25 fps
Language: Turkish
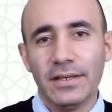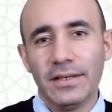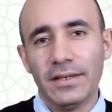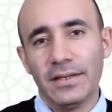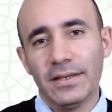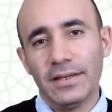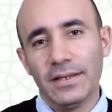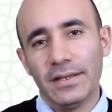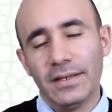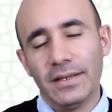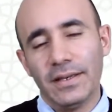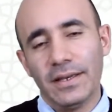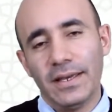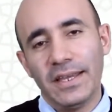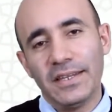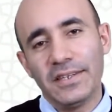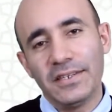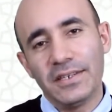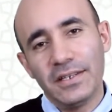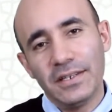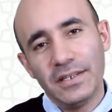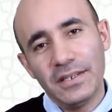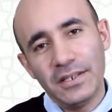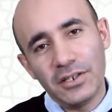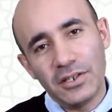e,
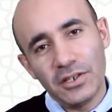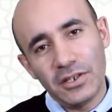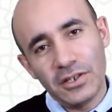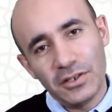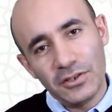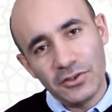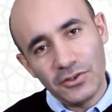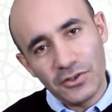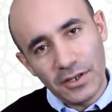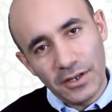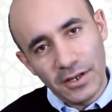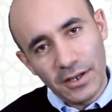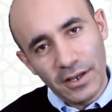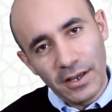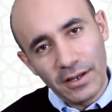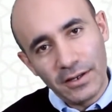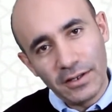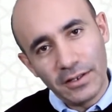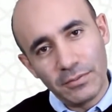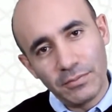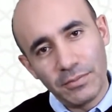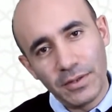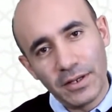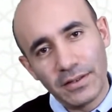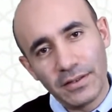etkinlik cereyan
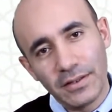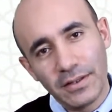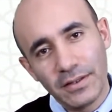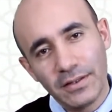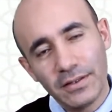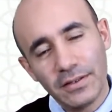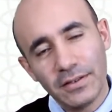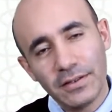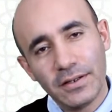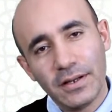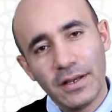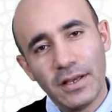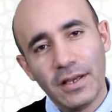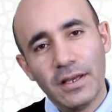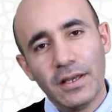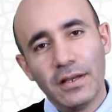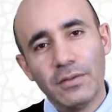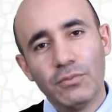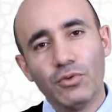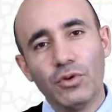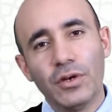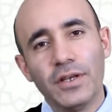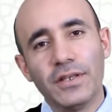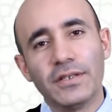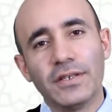etmektedir.
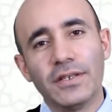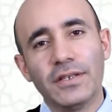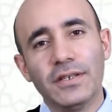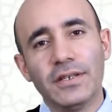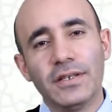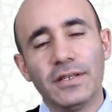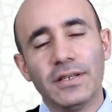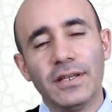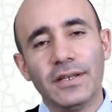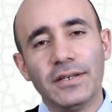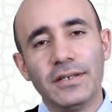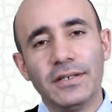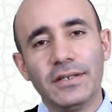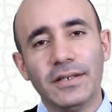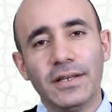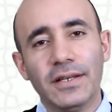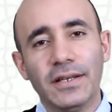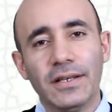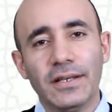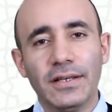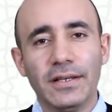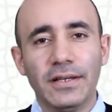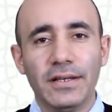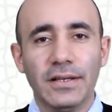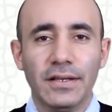Bu etkinliklerin
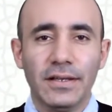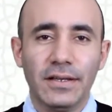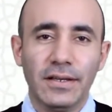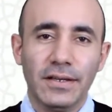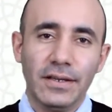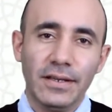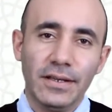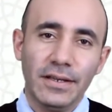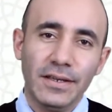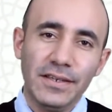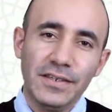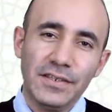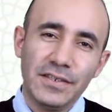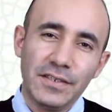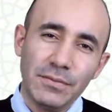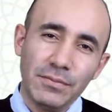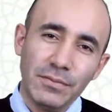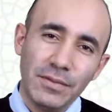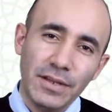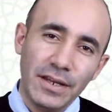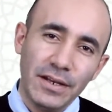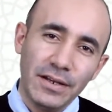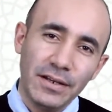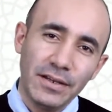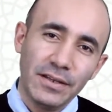e,
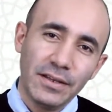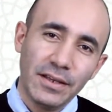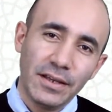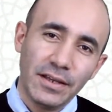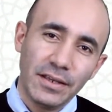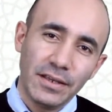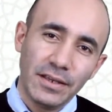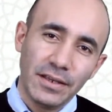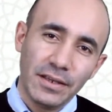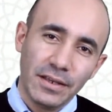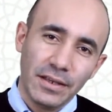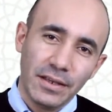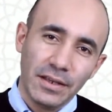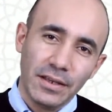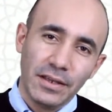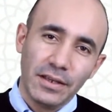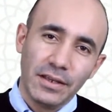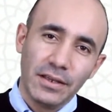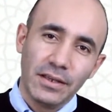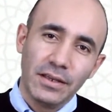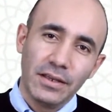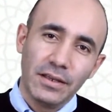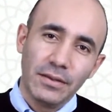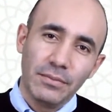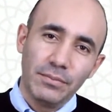isimlerini dahi
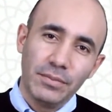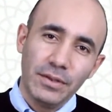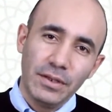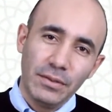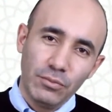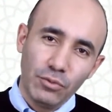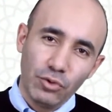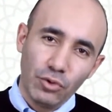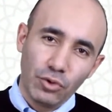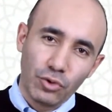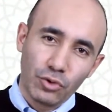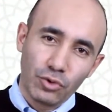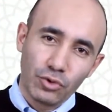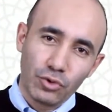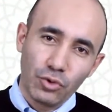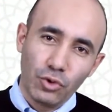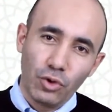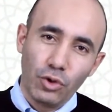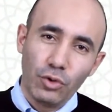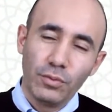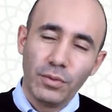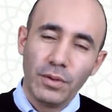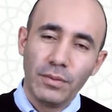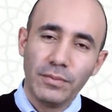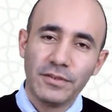bilmiyor
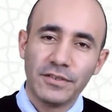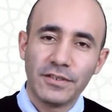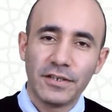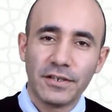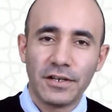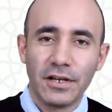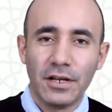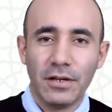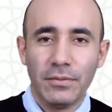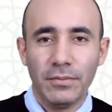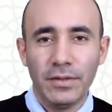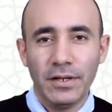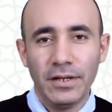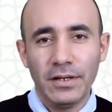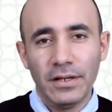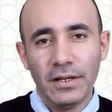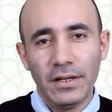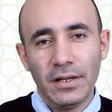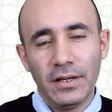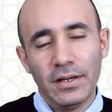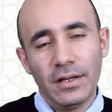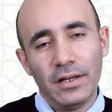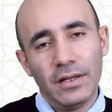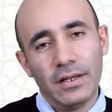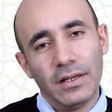olmamıza rağmen
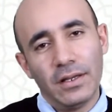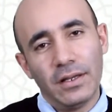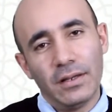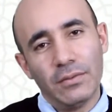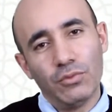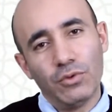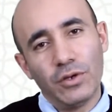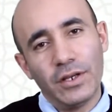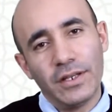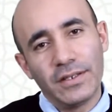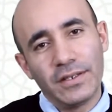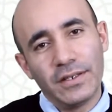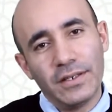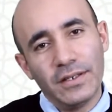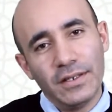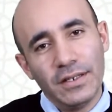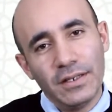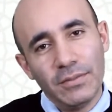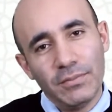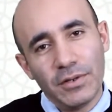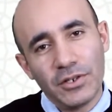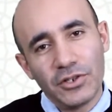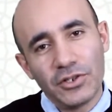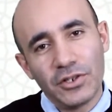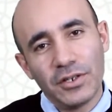bu
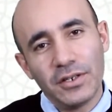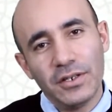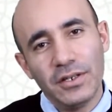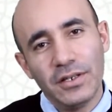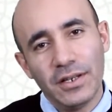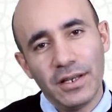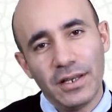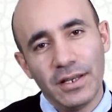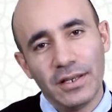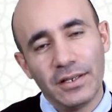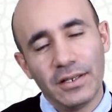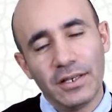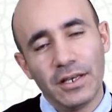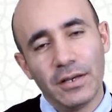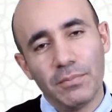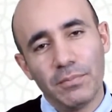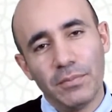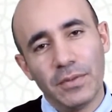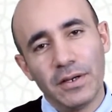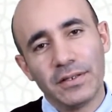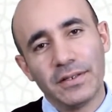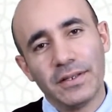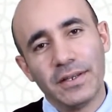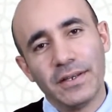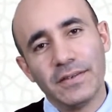etkinliği başarıyla
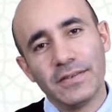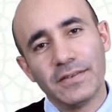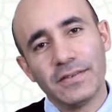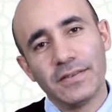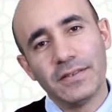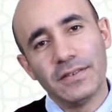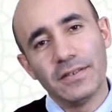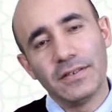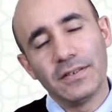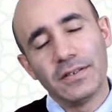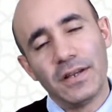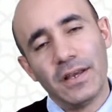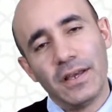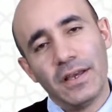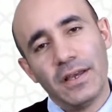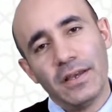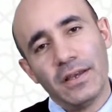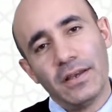yapmaktayızdır.